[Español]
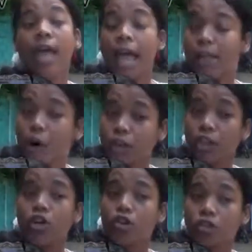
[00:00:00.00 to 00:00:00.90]
hemos
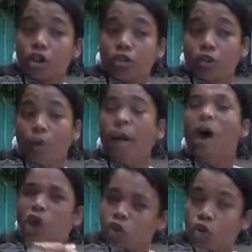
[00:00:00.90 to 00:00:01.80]
ido nosotros
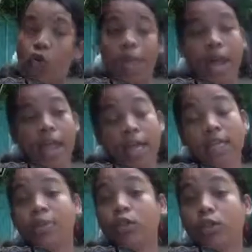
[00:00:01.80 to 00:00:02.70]
bajo lluvia en
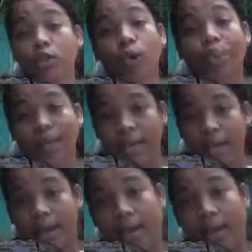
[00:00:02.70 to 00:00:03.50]
este motorcito a predicar.